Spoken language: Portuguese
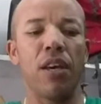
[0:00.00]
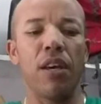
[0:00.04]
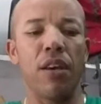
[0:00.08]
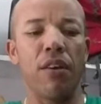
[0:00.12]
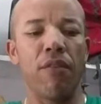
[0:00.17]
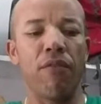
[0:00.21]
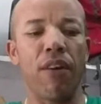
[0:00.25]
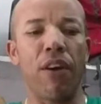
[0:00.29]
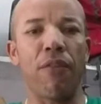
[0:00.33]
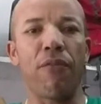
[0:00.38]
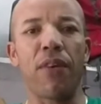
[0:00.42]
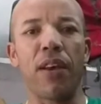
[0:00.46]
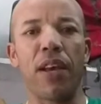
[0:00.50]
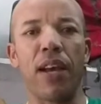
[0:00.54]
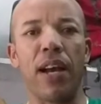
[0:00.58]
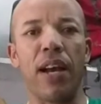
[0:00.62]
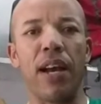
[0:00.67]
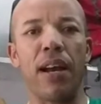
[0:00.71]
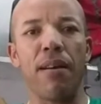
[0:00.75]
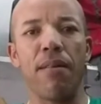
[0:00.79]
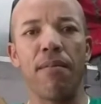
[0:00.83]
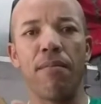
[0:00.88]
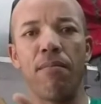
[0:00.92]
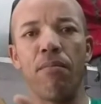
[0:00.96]
vai
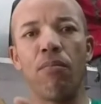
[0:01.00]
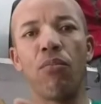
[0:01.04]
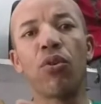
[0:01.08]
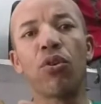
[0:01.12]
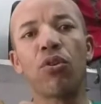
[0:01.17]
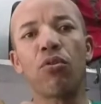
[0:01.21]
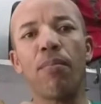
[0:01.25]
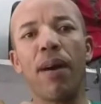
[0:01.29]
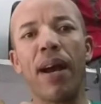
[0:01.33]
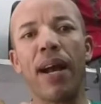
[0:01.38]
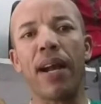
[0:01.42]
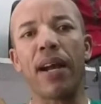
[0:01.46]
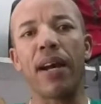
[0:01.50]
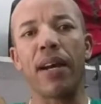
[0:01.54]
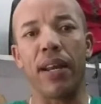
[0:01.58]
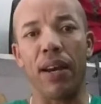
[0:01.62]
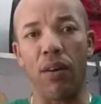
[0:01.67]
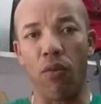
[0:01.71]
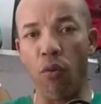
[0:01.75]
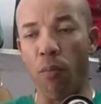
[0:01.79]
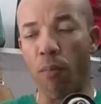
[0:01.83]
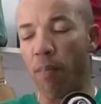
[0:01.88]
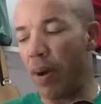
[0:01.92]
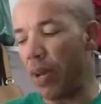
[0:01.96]
ficar muito bacana.
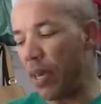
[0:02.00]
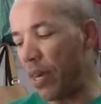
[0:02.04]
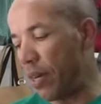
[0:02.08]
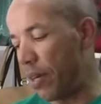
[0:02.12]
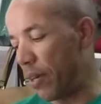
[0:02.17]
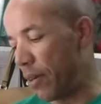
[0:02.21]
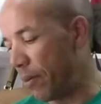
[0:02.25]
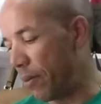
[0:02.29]
Acompanhe aí.